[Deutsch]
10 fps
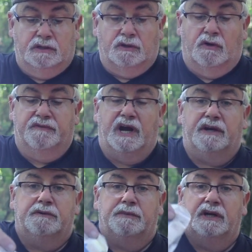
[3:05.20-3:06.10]
Da habe ich
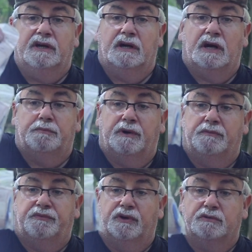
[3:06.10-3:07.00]
auch noch mal ein
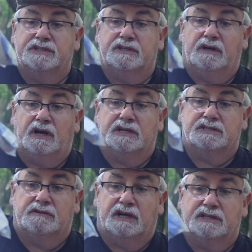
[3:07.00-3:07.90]
paar Pflaster, auch
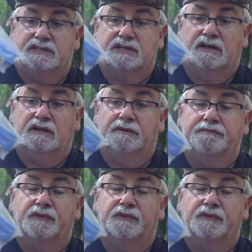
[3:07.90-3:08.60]
so eins äh,